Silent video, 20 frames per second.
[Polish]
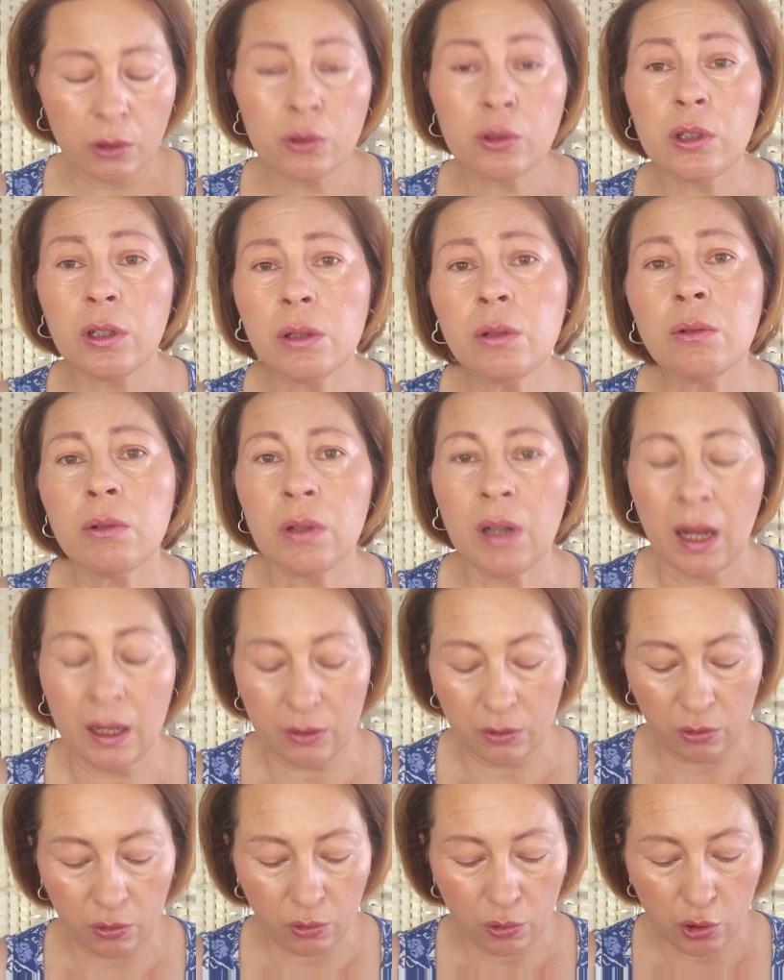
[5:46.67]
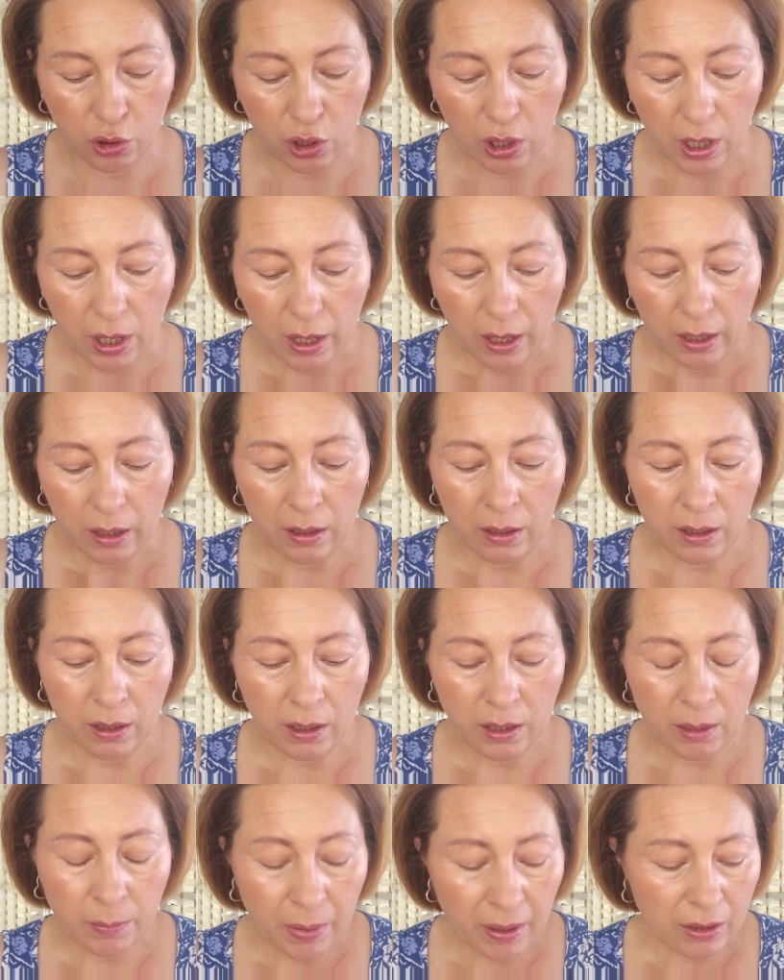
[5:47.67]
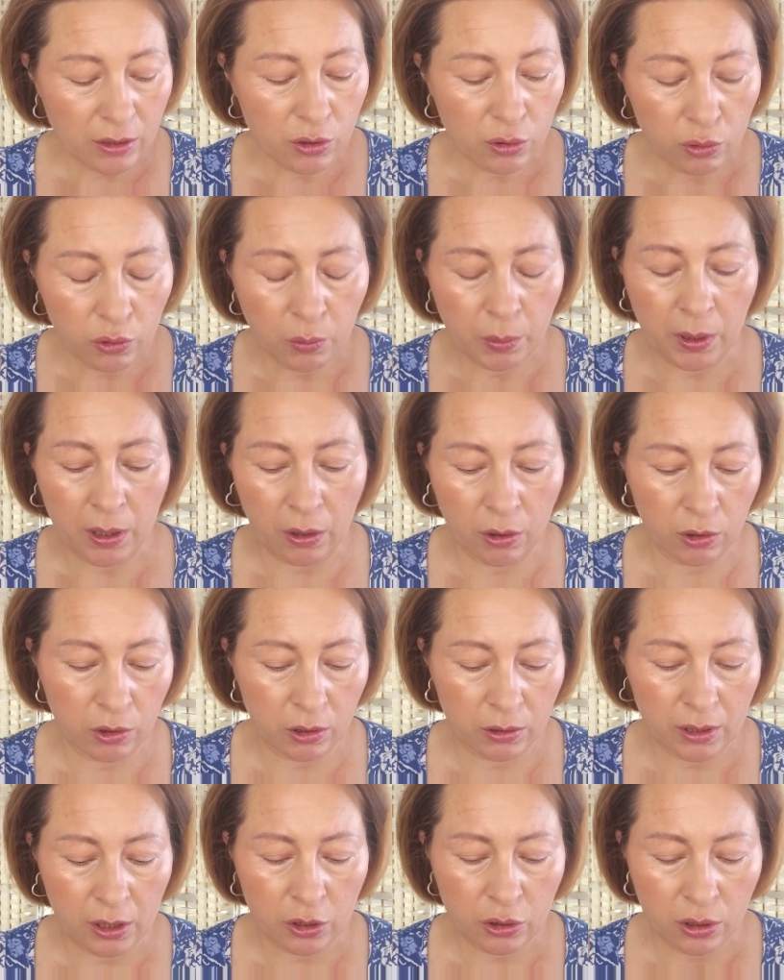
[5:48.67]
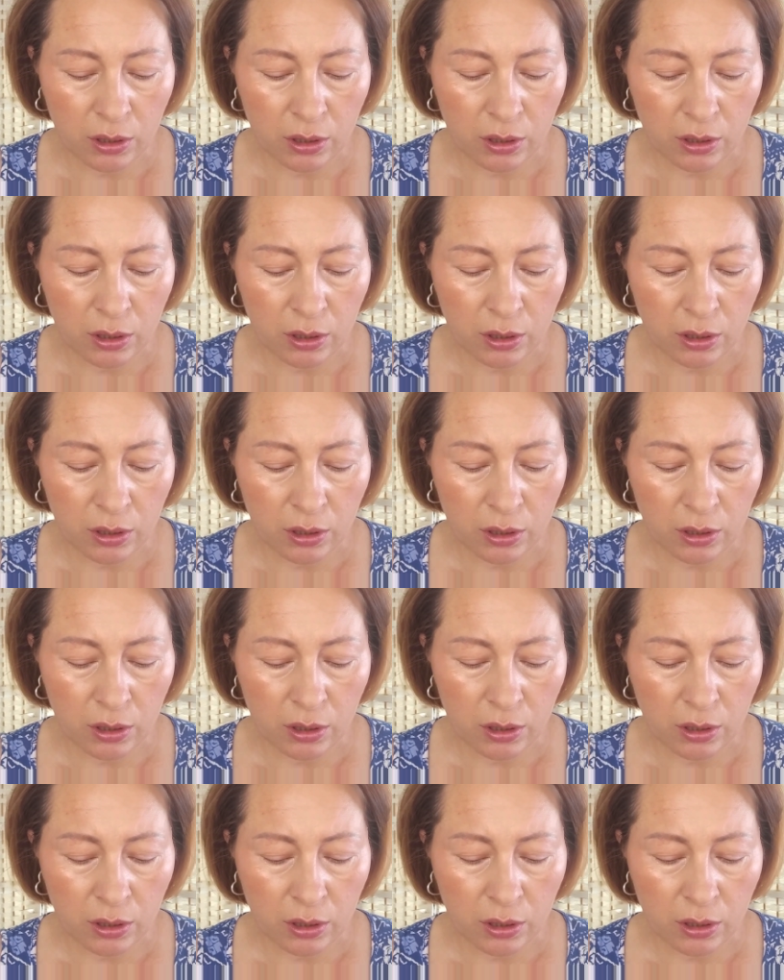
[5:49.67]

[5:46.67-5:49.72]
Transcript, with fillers: od kilku lat już e, i bardzo lubię oglądać.